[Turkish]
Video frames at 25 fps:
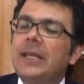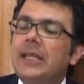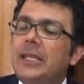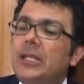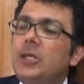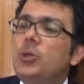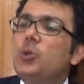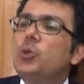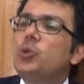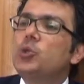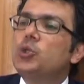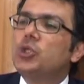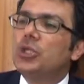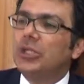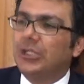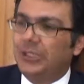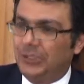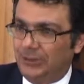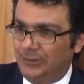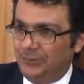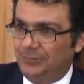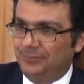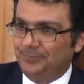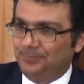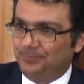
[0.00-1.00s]
yeni
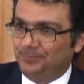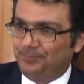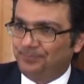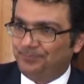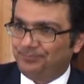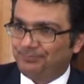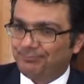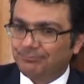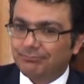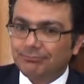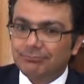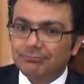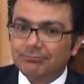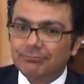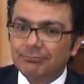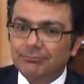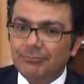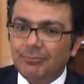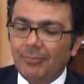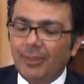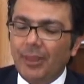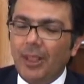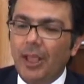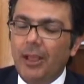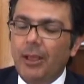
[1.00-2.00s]
yüzyılın
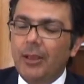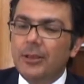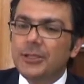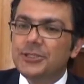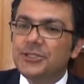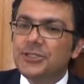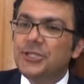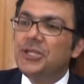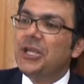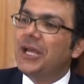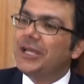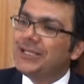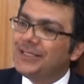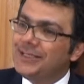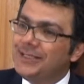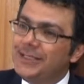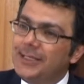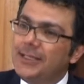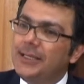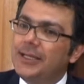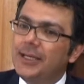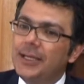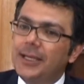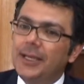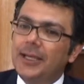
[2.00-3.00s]

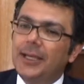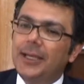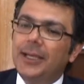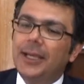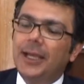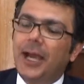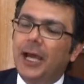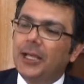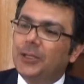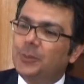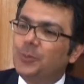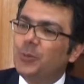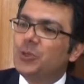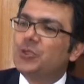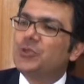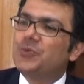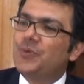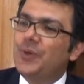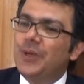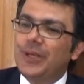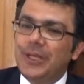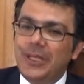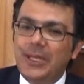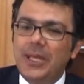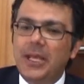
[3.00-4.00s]
siyasi e,
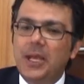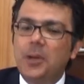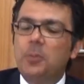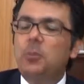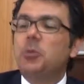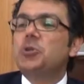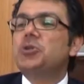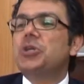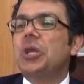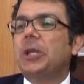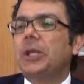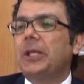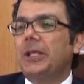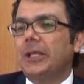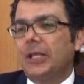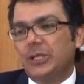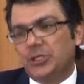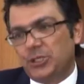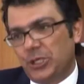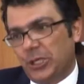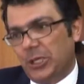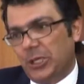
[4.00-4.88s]
atmosferi bu şekilde